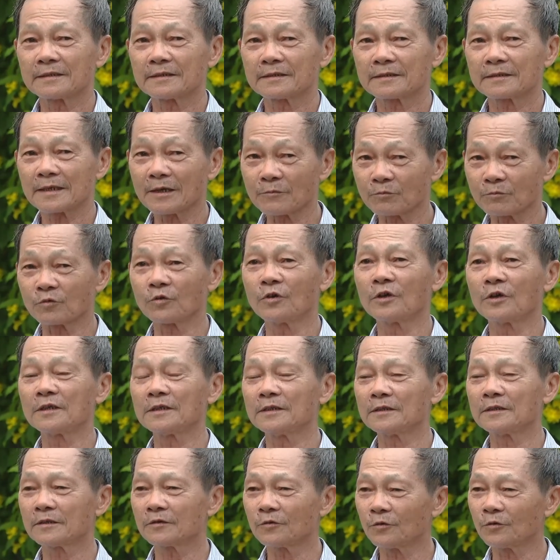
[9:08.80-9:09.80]
đồng thuận
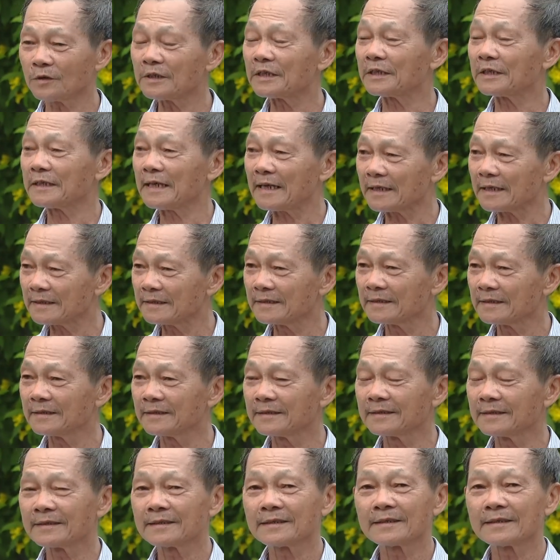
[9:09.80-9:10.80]
của người dân.
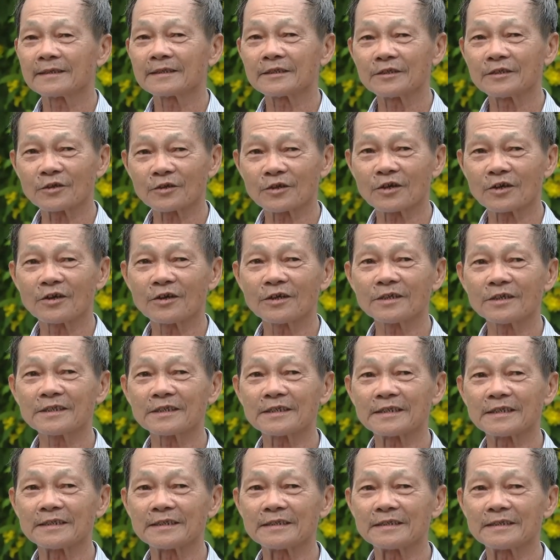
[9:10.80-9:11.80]
Do đó
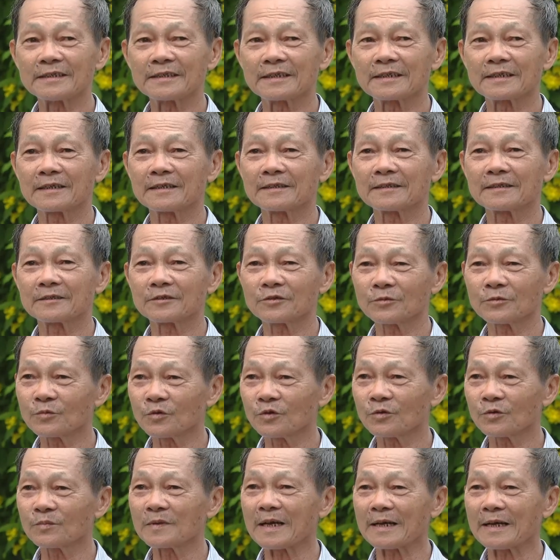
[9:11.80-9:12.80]
thì chúng
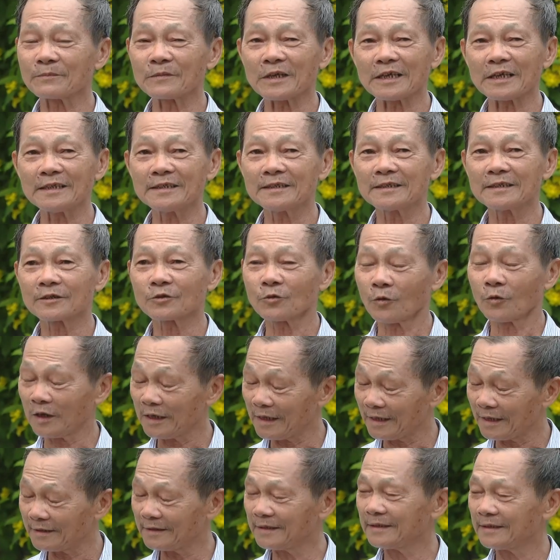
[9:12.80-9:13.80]
tôi cũng cảm thấy thuận
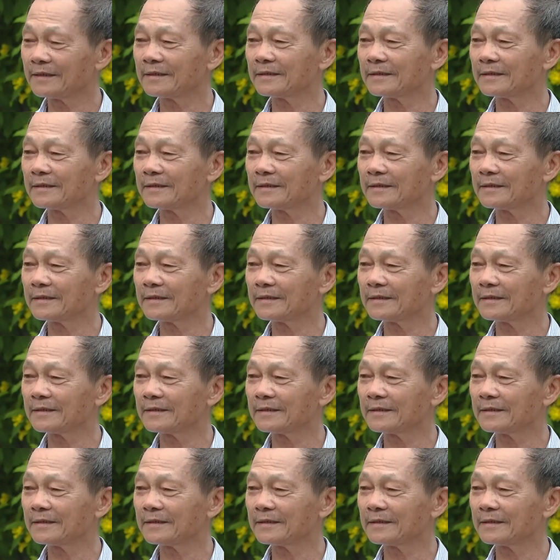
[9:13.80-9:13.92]
lợi.